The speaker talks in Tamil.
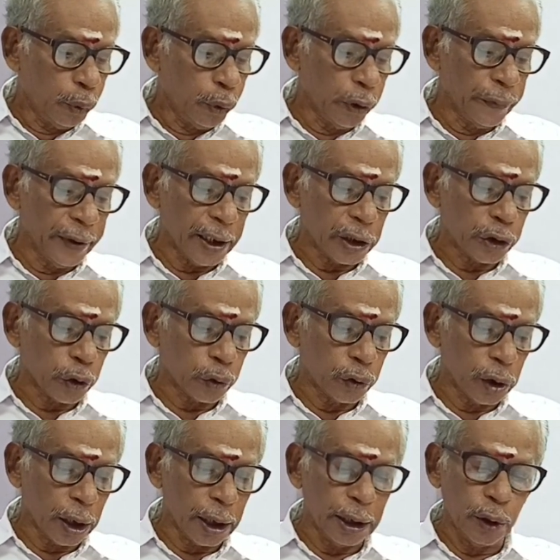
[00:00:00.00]
பூர்வீக
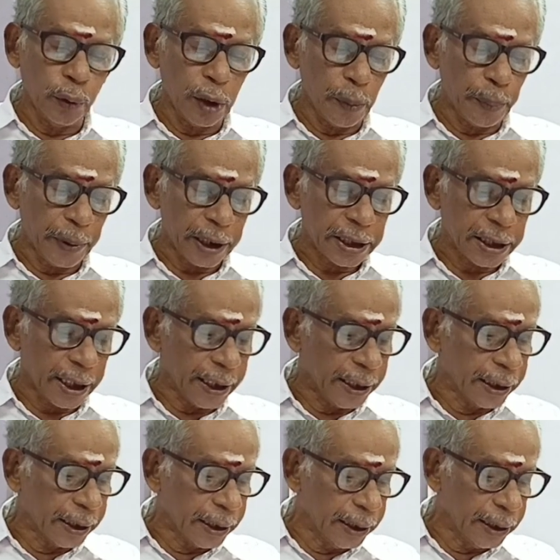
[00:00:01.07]
சொத்துக்களில் உள்ள
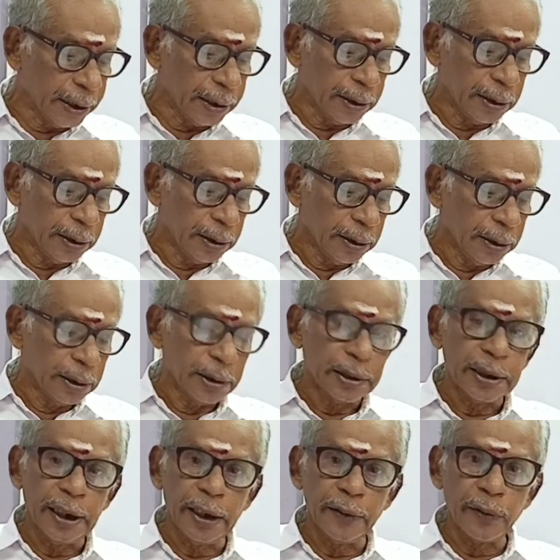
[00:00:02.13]
பிரச்சனைகளுக்கு
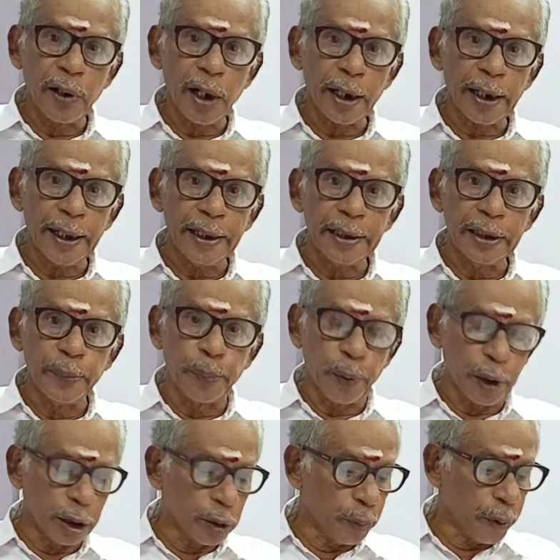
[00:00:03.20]
தீர்வு காண
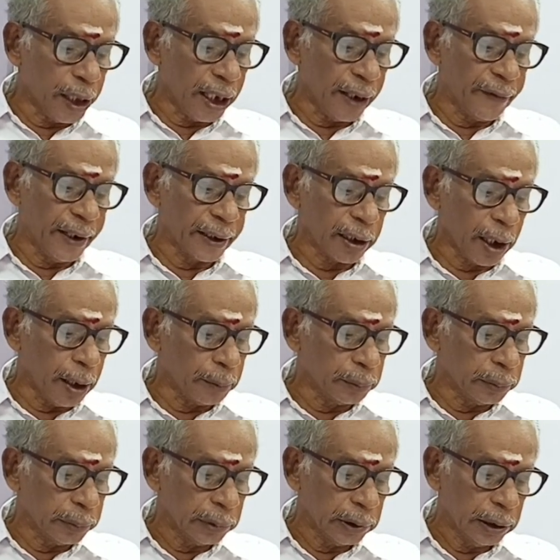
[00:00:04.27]
இப்பொழுது முயல
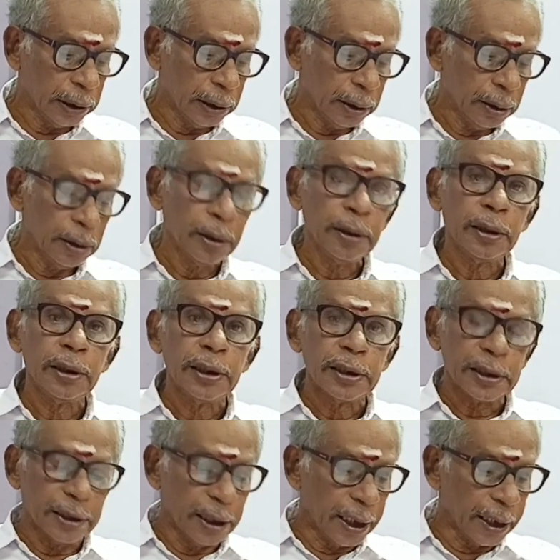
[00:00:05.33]
வேண்டாம்
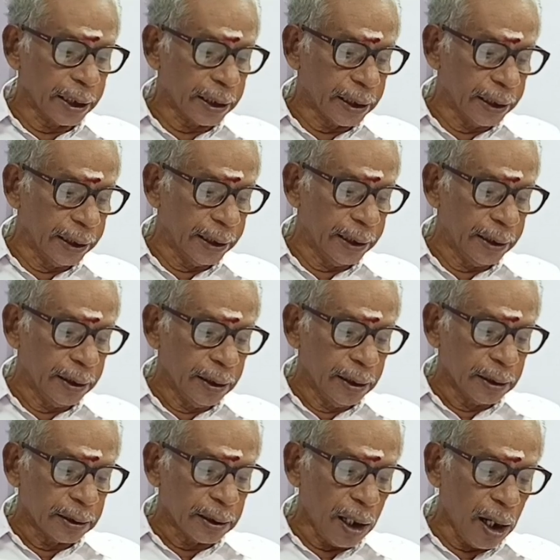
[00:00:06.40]
சிலருக்கு
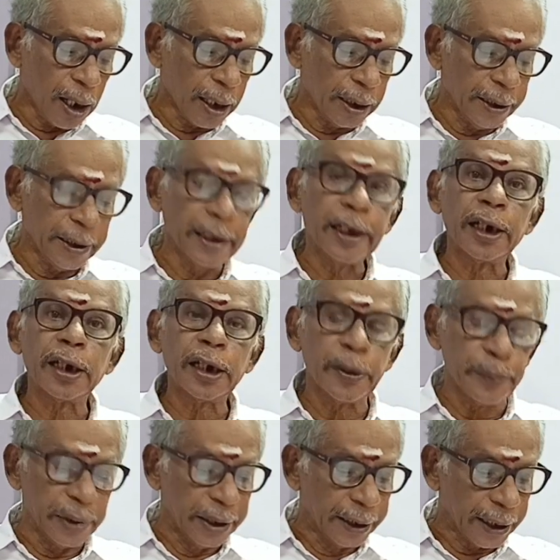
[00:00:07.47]
தாங்கள்
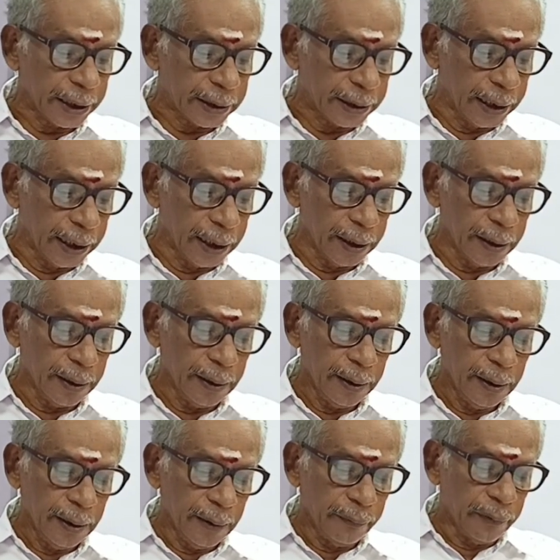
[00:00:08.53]
இருக்கும் இடத்தில்
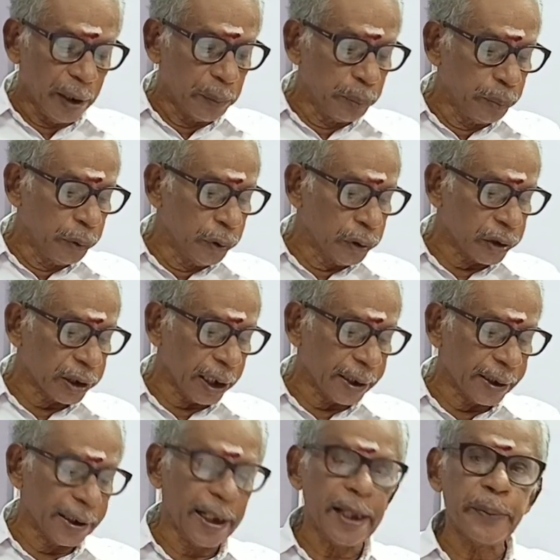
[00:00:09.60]
வம்பு
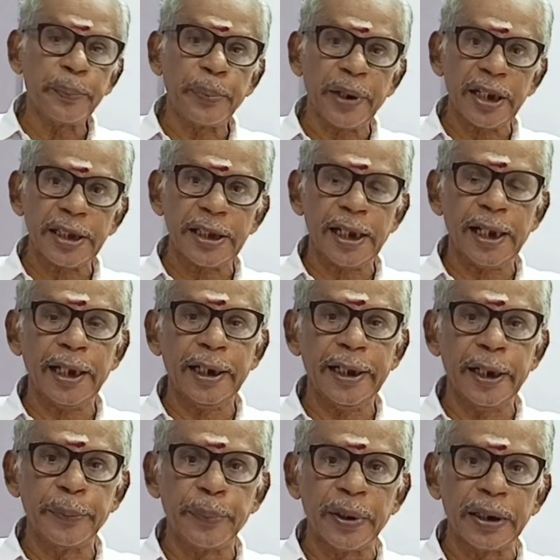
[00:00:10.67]
சண்டை
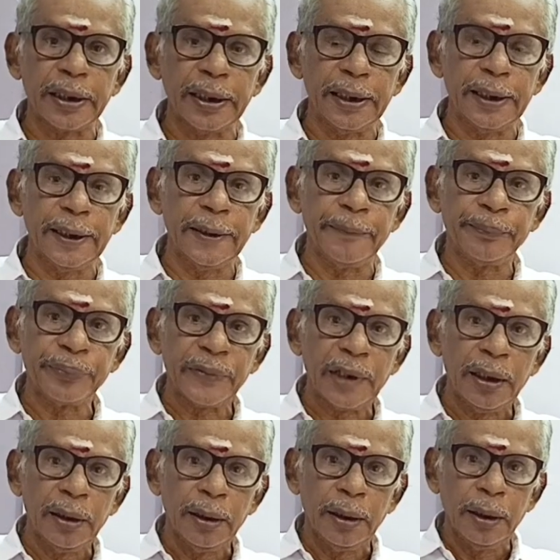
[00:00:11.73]
பிரச்சனைகள் ஏற்பட்டு
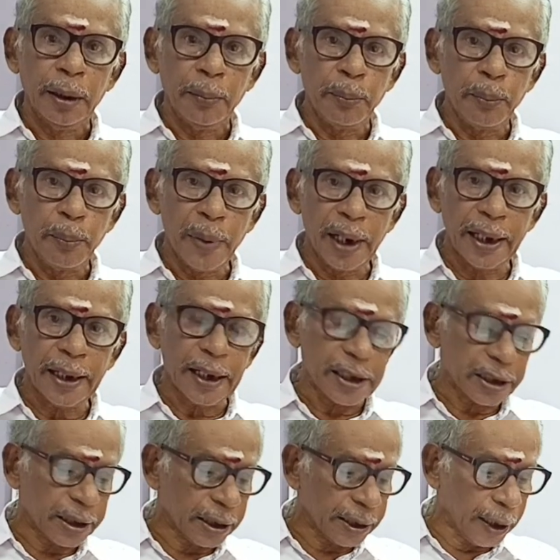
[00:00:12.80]
மன
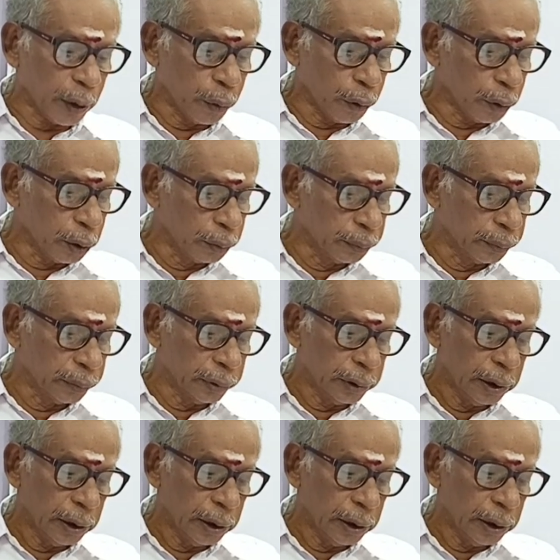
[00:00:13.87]
கஷ்டத்தை கொடுக்கும்